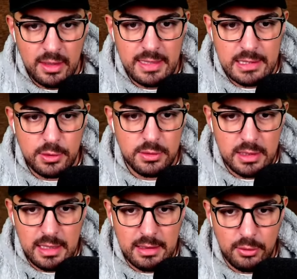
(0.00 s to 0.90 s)
Jetzt könnt ihr
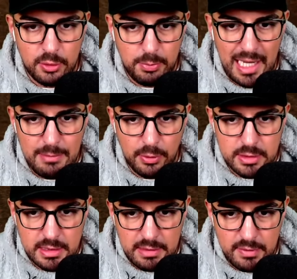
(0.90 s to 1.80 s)
hier an eure Palbox gehen,